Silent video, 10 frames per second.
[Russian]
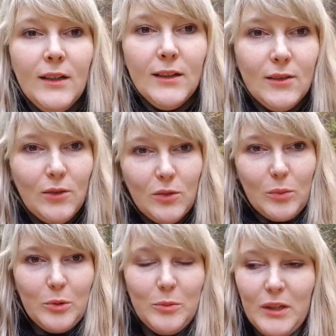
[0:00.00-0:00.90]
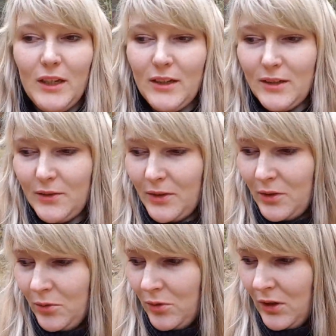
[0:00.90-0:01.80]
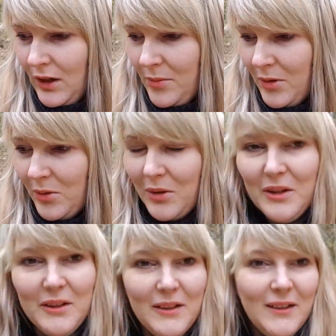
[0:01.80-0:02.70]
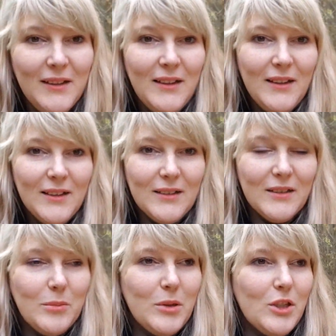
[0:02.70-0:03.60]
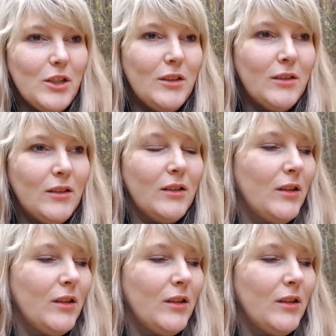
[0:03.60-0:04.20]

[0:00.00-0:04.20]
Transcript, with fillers: Вот, в общем, я и развернула камеру, как обещала.